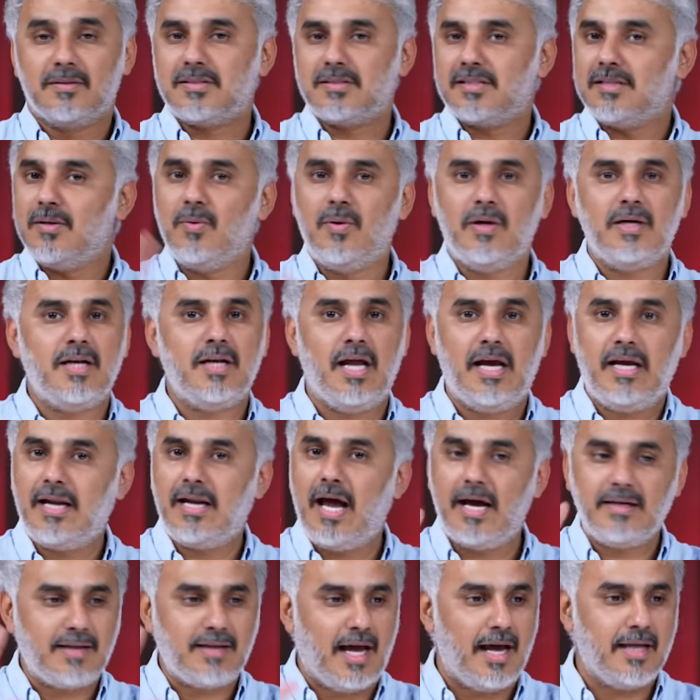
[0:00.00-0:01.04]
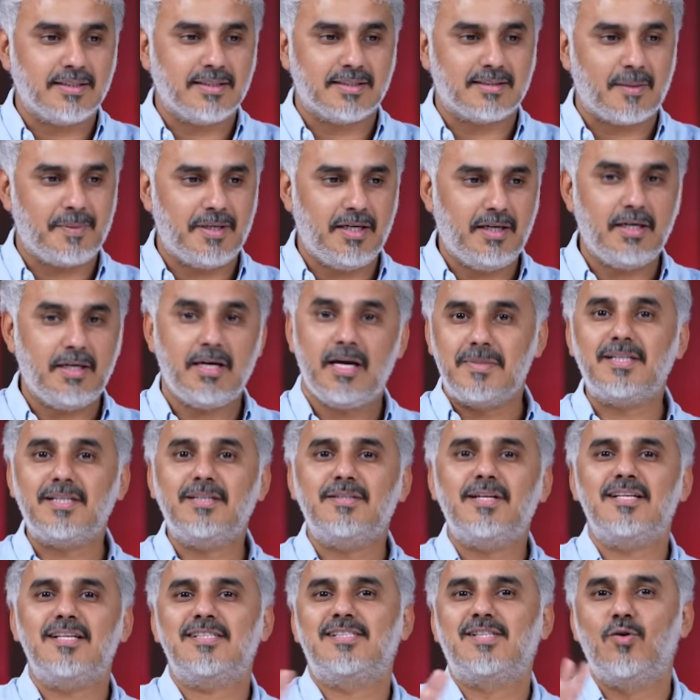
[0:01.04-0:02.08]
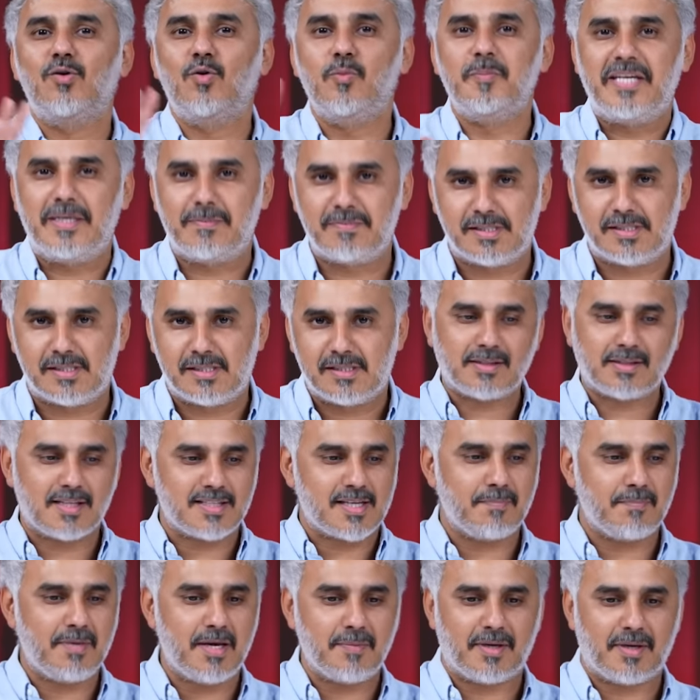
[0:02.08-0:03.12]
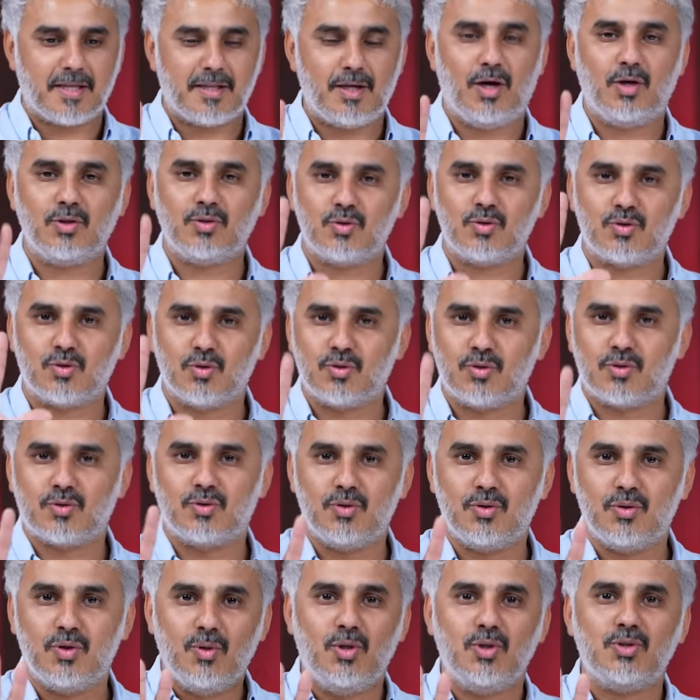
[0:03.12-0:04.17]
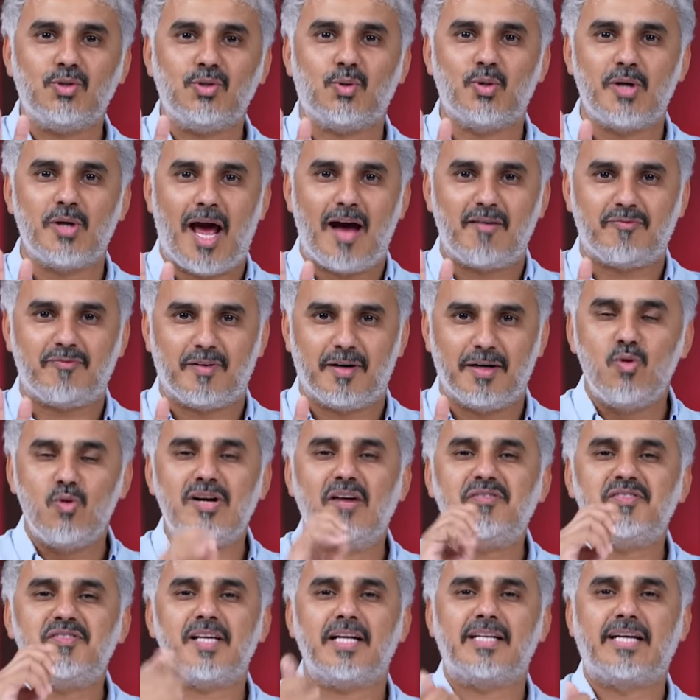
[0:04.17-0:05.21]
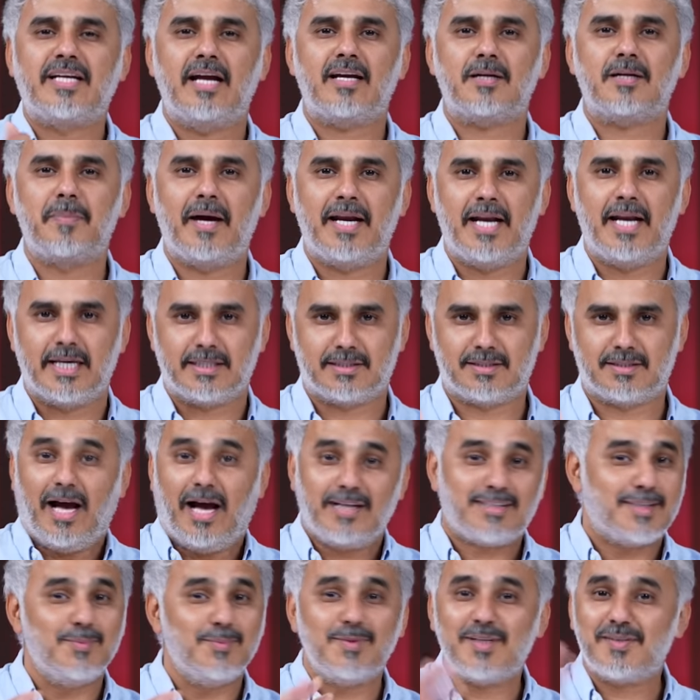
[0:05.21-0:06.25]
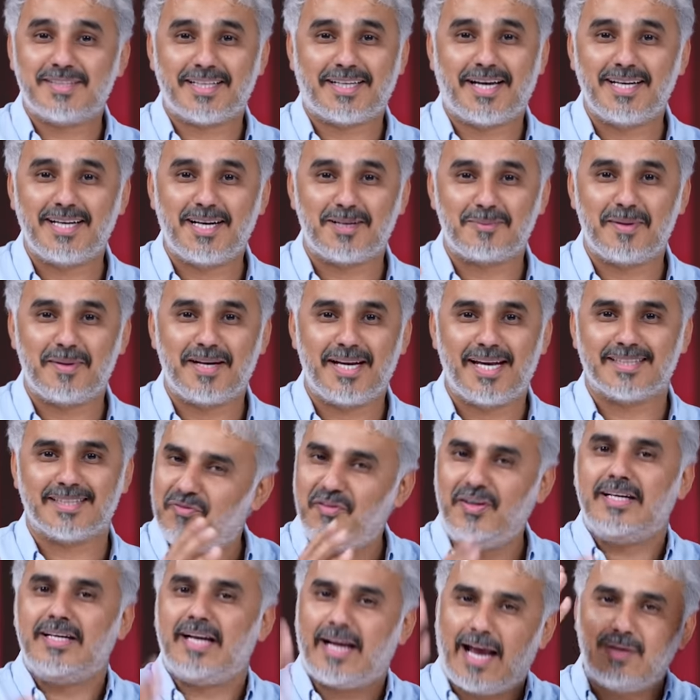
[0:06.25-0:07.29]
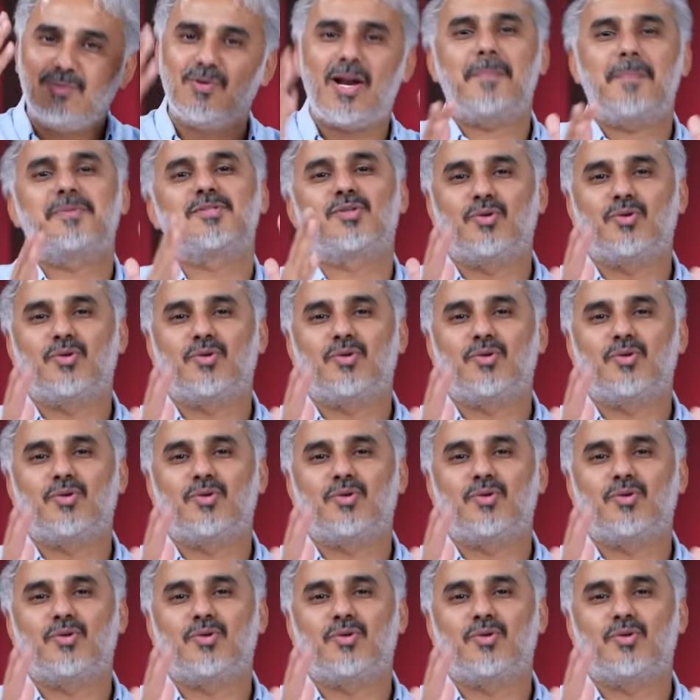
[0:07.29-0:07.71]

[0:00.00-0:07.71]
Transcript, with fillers: سووا الاعلان عادي طبيعي بدل الناس يسووا ميمز تصاميم كذا يحطوا صورته ويحطوا كنافه ونفس الكلر باليت حتى مو نفس الكلر باليت فعلا كانه لابس